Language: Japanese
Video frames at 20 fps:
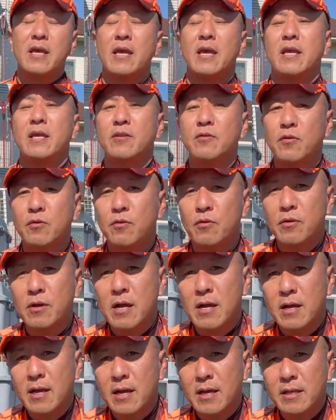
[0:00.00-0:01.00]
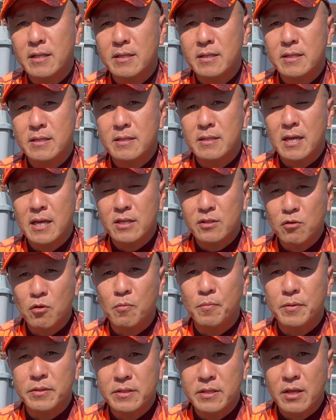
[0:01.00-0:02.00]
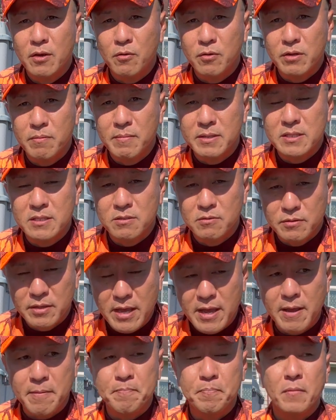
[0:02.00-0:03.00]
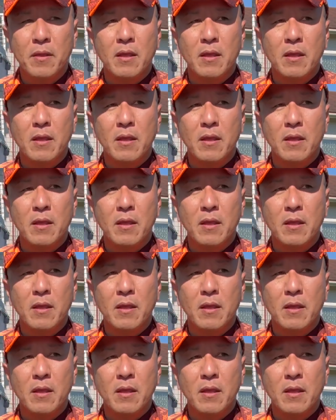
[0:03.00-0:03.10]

いろいろ考えたいと思っておりますので、